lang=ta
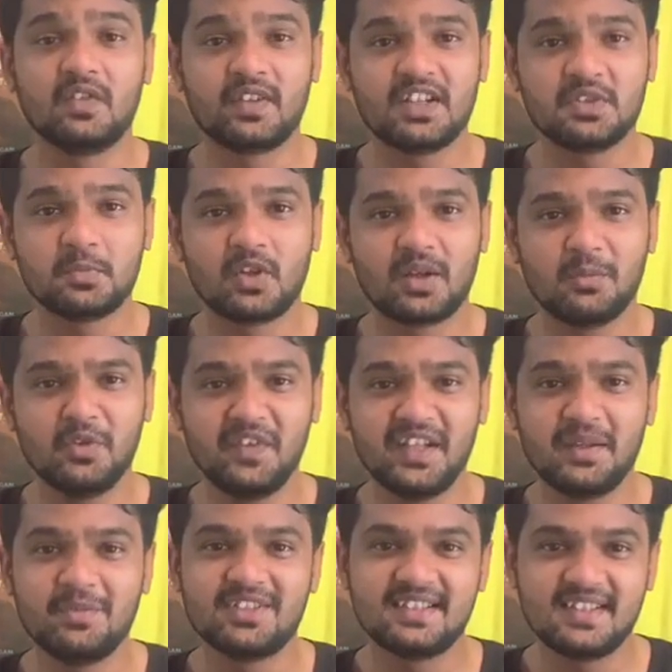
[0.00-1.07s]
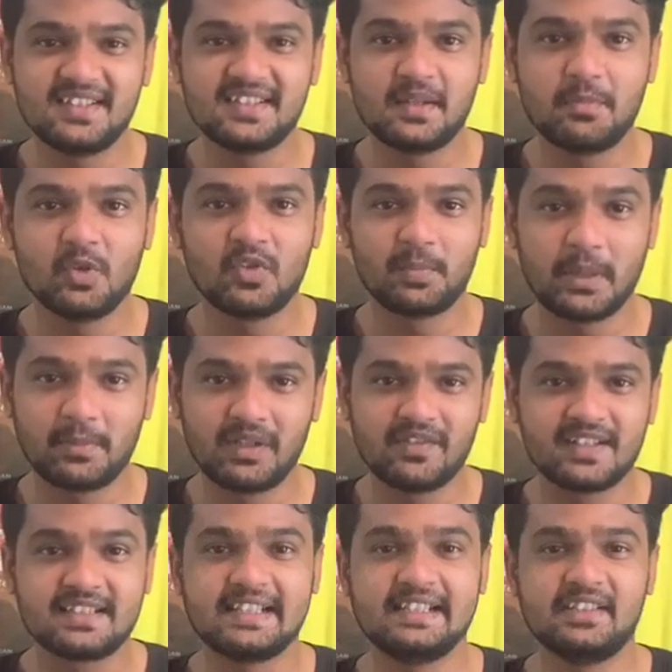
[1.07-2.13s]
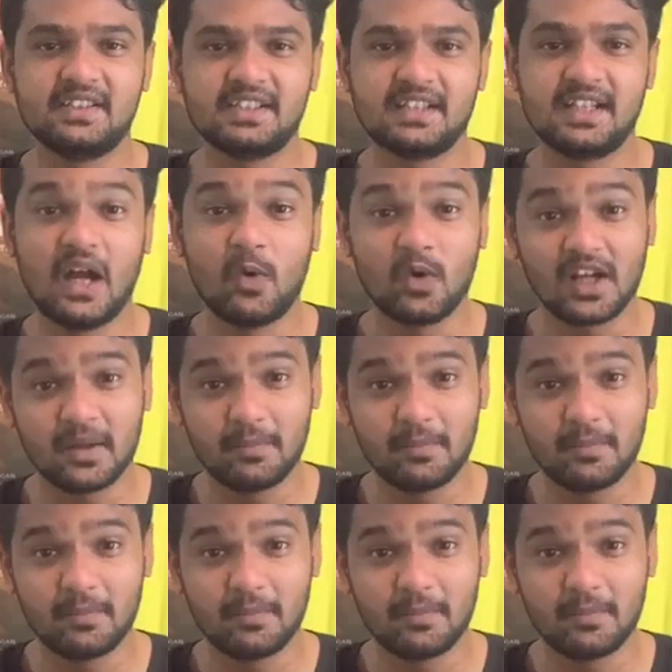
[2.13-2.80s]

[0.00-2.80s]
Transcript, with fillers: உங்கள் ஃப்ரெண்ட்ஸ் போகிற மூவி நேமே சீரிஸ் நேமே ஒரு பேப்பர் வரிசையாக எழுதி வச்சுட்டு அவங்க